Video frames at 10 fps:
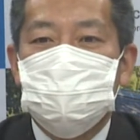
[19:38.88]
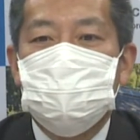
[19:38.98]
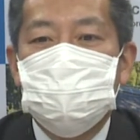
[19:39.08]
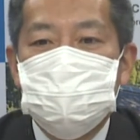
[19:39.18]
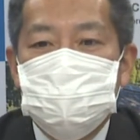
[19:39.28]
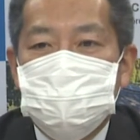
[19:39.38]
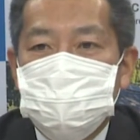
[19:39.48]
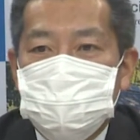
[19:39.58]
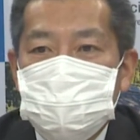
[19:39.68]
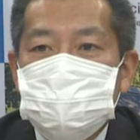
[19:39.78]
来年2月
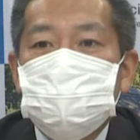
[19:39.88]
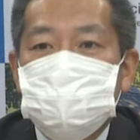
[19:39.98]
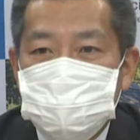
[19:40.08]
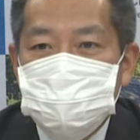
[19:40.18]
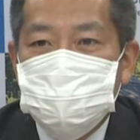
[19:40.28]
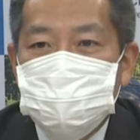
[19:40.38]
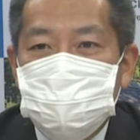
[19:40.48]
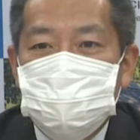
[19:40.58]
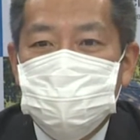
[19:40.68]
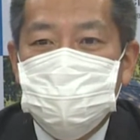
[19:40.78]
に予定している
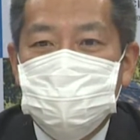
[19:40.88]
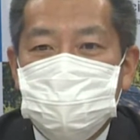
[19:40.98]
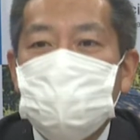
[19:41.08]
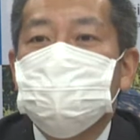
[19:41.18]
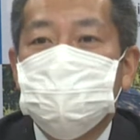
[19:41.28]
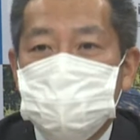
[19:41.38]
LINE